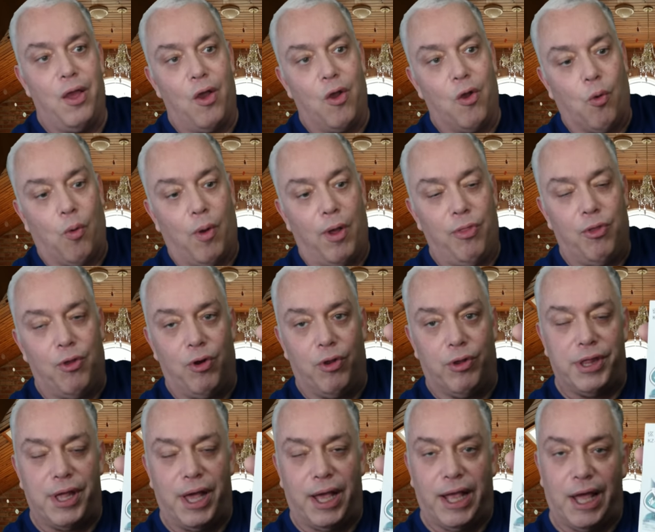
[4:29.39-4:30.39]
Cuando lo
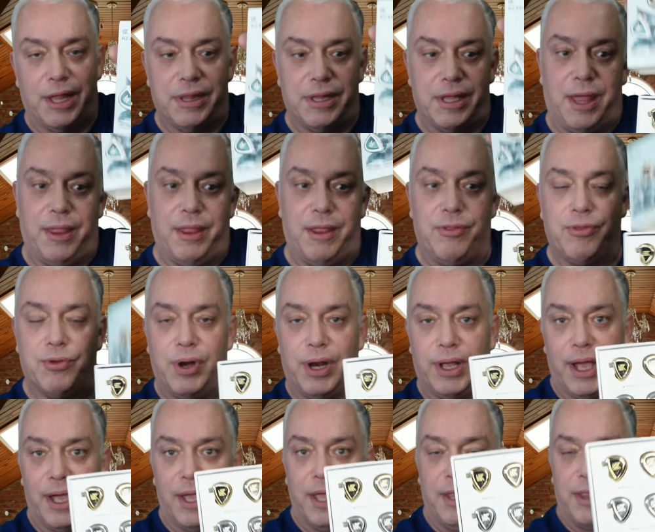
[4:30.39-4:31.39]
sacas, adentro de la
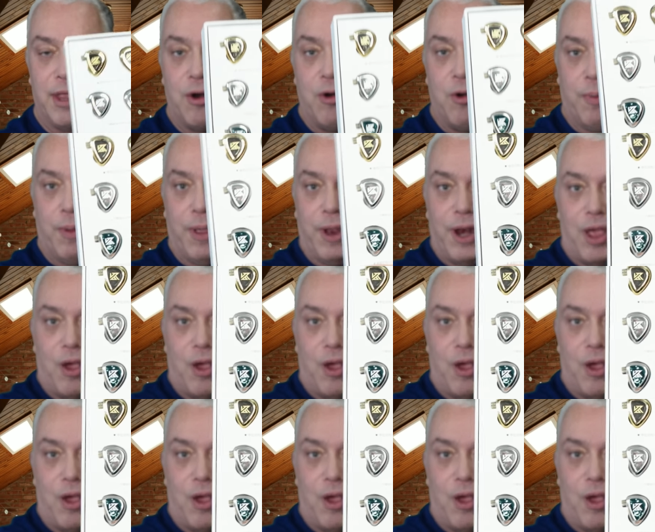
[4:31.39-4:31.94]
cajita no viene